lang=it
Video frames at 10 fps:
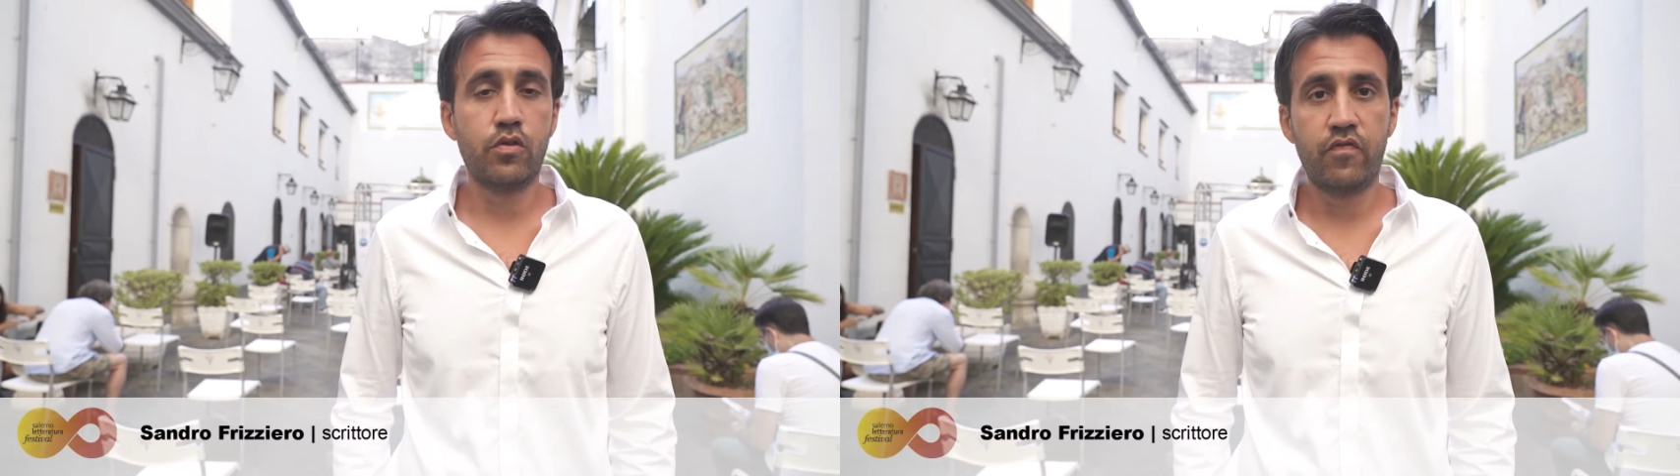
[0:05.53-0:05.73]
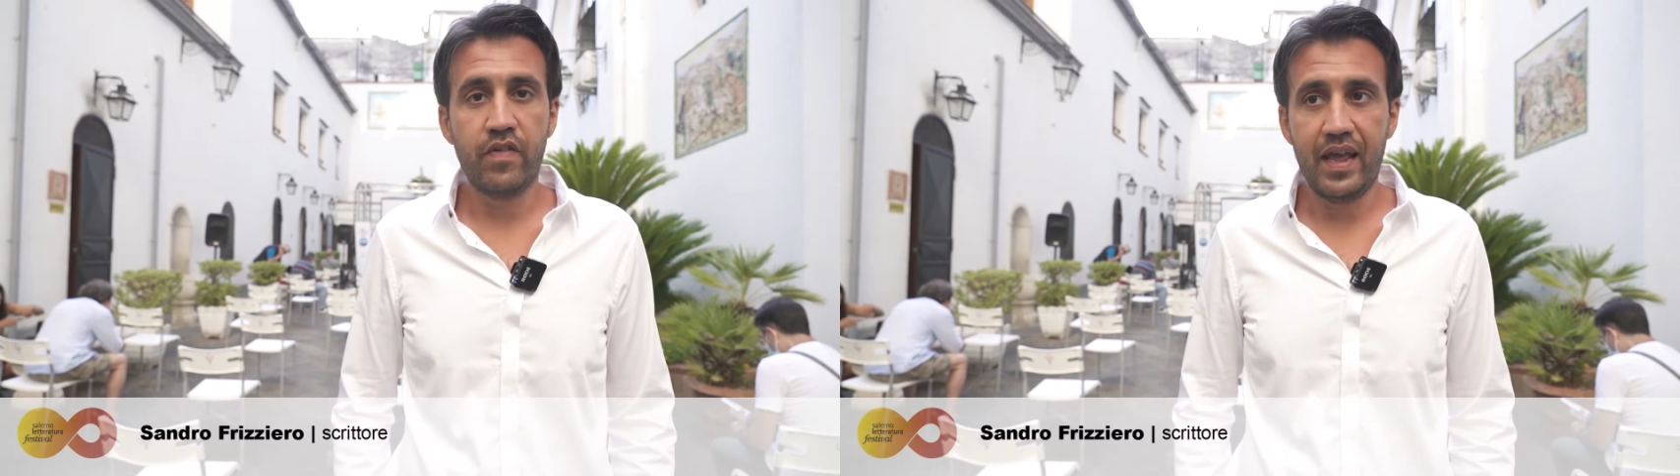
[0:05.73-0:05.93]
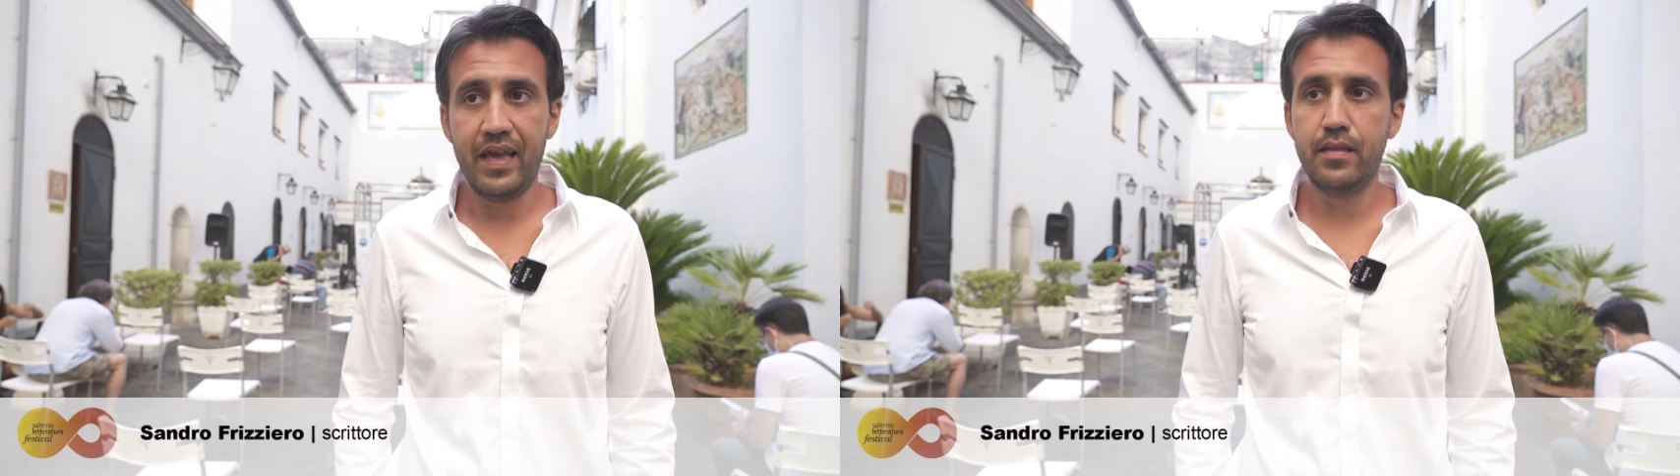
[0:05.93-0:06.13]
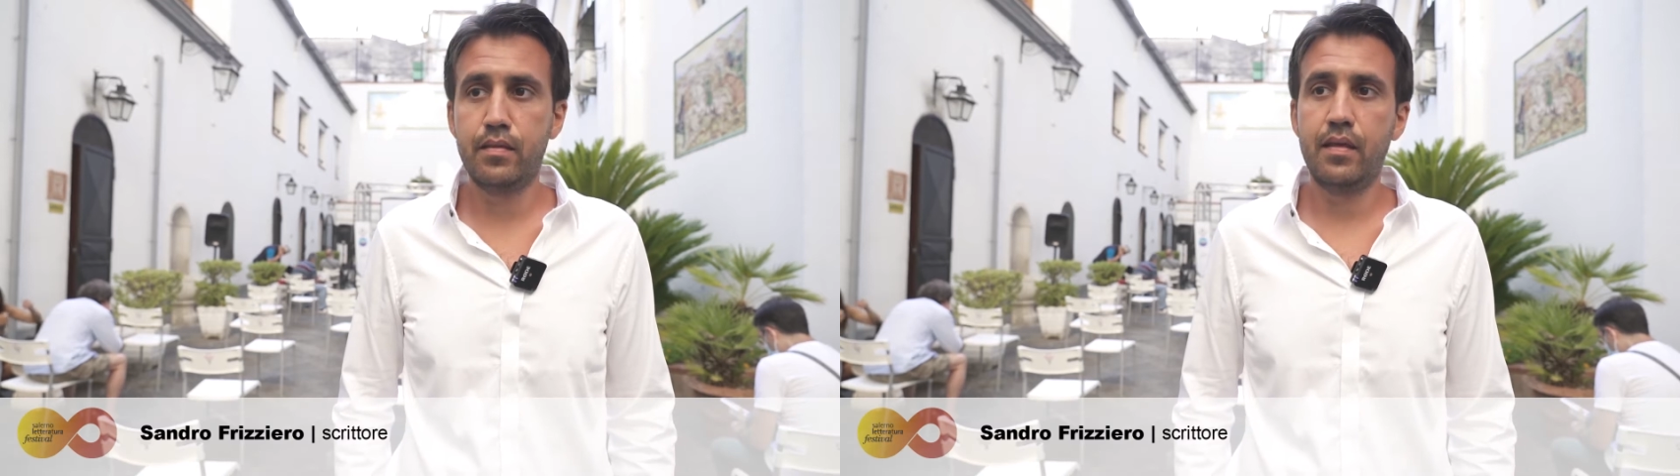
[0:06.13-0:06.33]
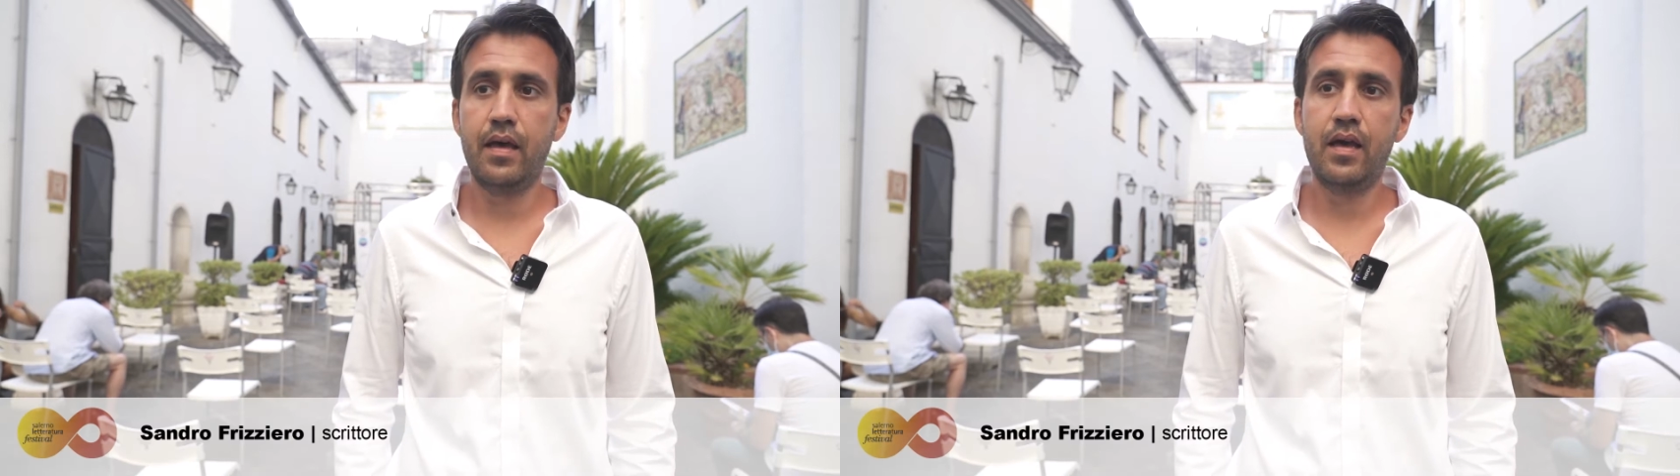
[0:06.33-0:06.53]

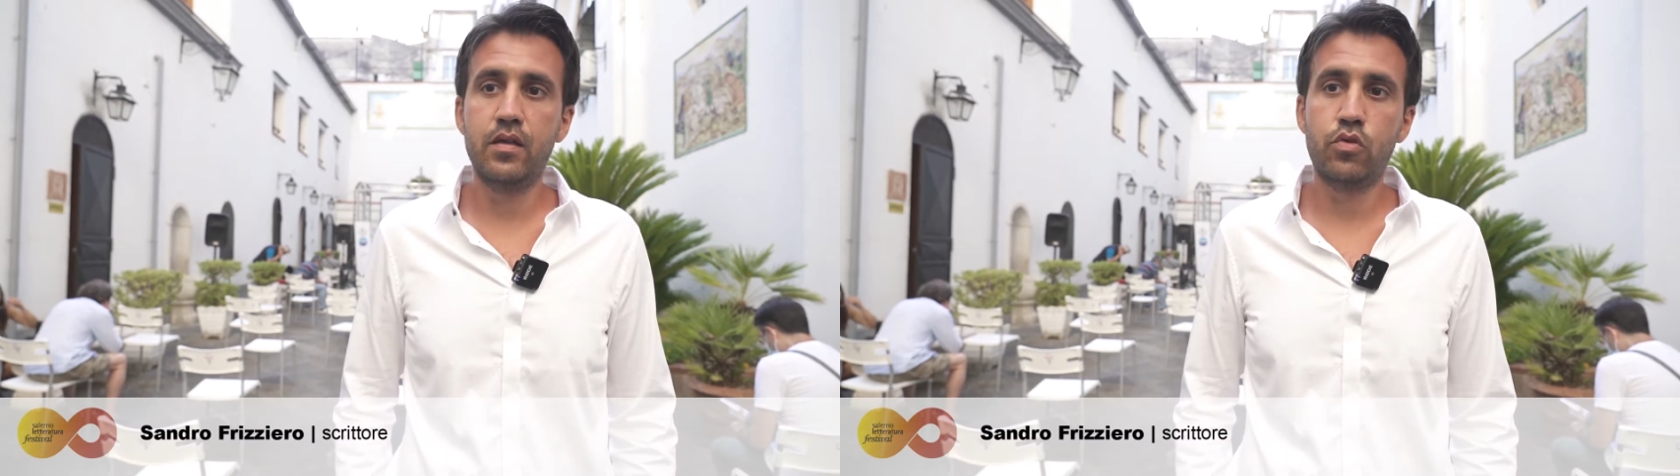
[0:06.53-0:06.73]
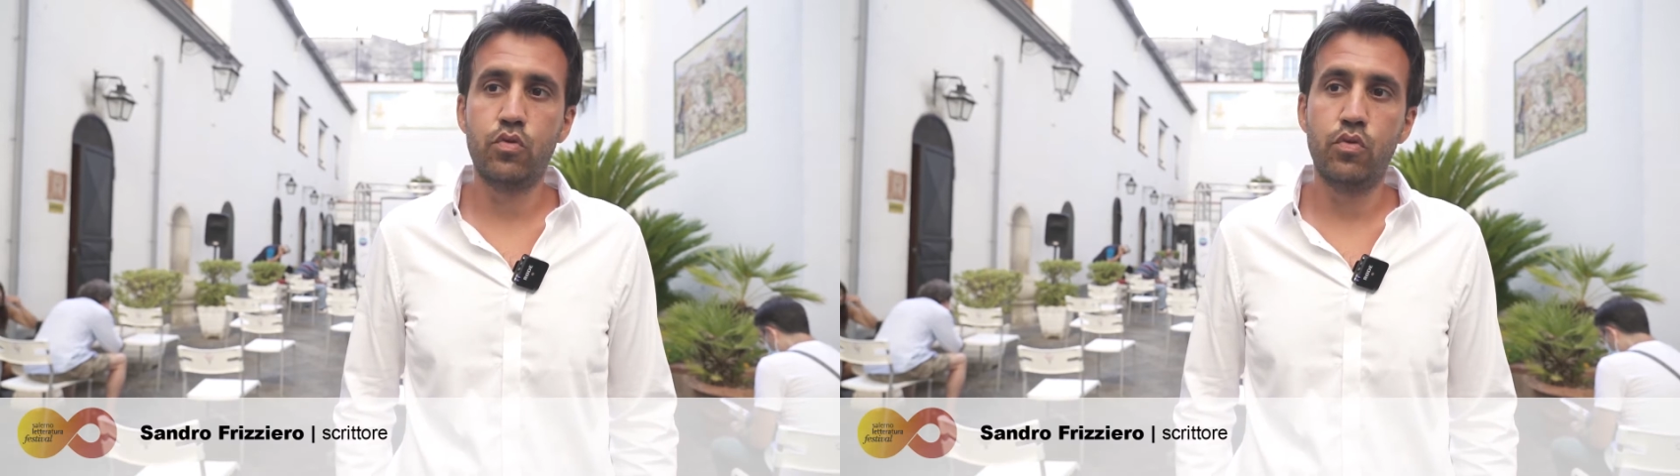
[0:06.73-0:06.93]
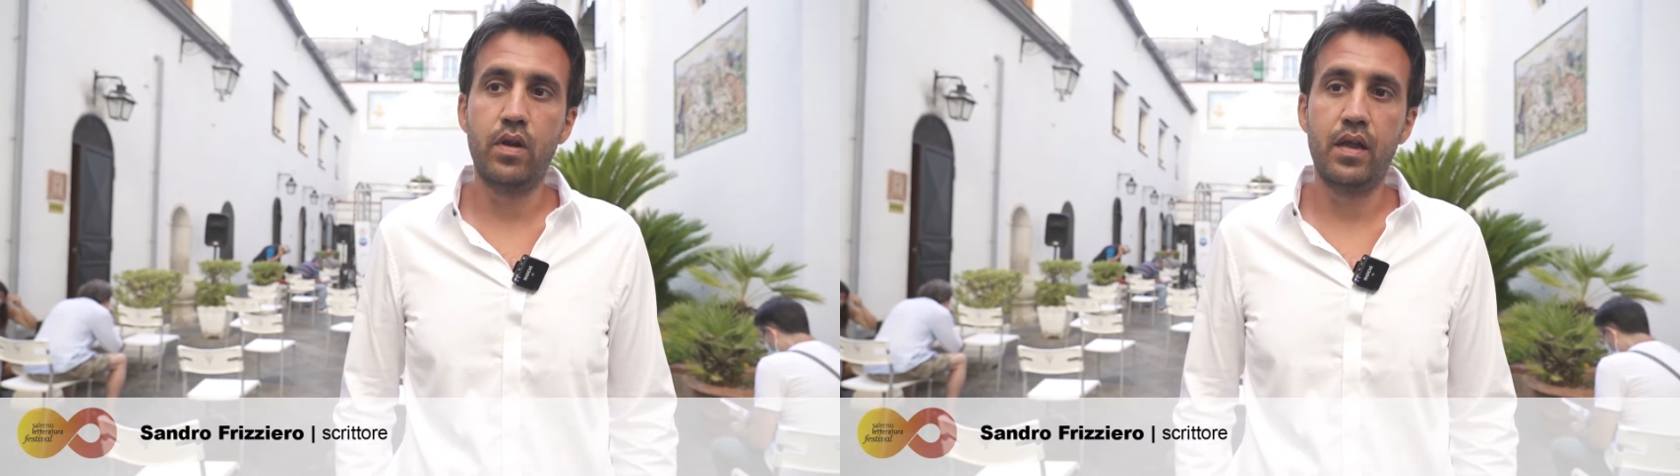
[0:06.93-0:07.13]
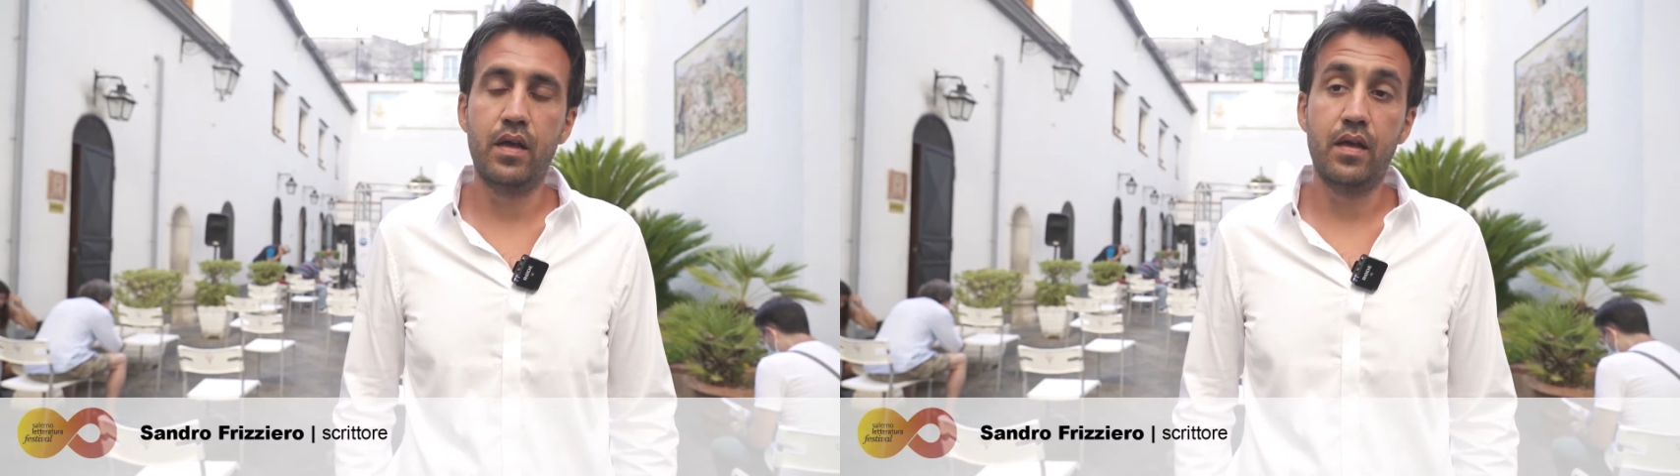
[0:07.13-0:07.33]
sofferenza, sul,